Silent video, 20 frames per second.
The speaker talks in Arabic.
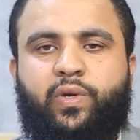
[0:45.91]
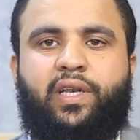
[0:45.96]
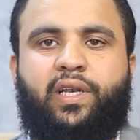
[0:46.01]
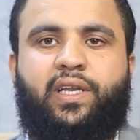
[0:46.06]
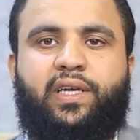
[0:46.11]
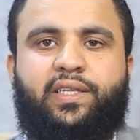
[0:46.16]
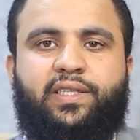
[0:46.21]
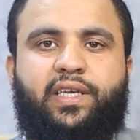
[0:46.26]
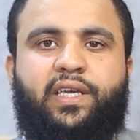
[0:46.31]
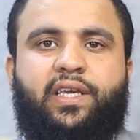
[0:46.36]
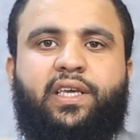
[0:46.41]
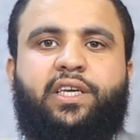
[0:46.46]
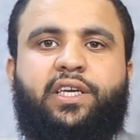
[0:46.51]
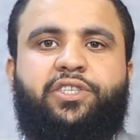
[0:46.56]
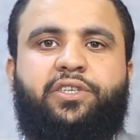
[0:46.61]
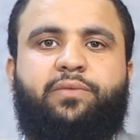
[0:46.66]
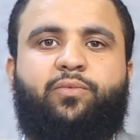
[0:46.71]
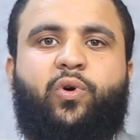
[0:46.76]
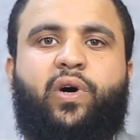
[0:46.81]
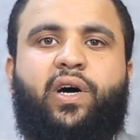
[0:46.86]
التي
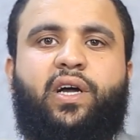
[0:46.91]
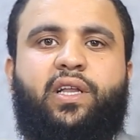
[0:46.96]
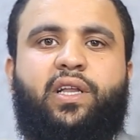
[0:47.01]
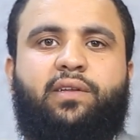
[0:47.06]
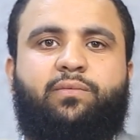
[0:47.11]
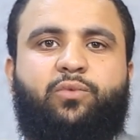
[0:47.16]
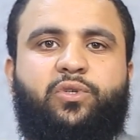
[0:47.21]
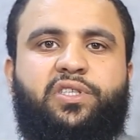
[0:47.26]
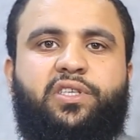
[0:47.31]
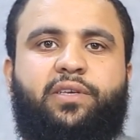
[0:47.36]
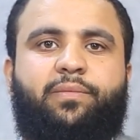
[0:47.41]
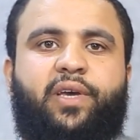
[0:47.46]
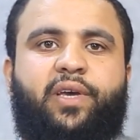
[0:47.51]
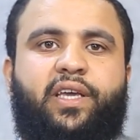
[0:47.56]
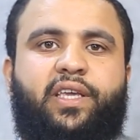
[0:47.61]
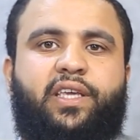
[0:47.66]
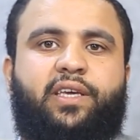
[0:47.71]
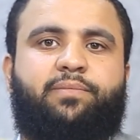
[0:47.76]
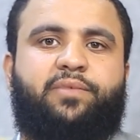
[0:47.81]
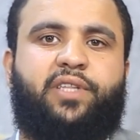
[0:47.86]
يجب على المسلم أن
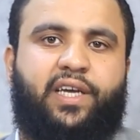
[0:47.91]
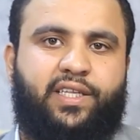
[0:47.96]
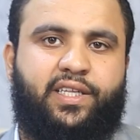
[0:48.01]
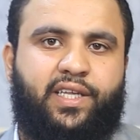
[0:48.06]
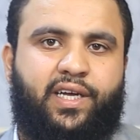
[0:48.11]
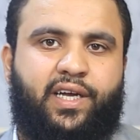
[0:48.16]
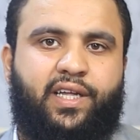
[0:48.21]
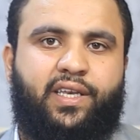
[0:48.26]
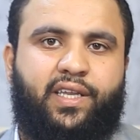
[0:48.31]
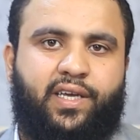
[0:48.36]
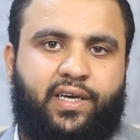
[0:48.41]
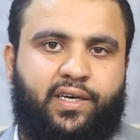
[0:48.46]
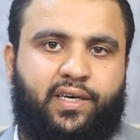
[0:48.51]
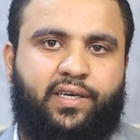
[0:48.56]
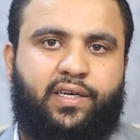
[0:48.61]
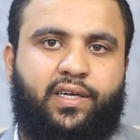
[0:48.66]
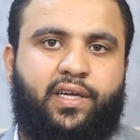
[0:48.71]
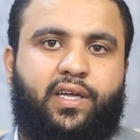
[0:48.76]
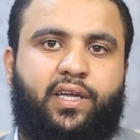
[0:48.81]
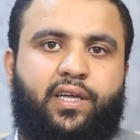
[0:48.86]
يبتعد عنها